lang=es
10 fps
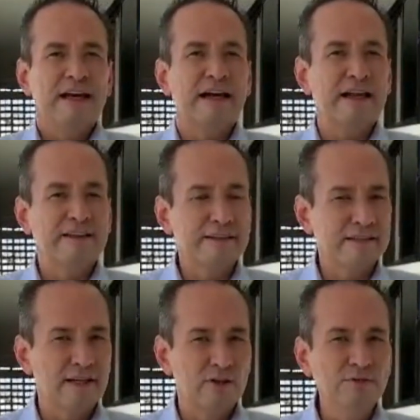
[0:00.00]

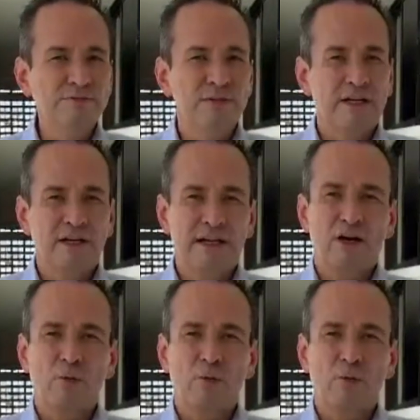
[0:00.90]
garantizando el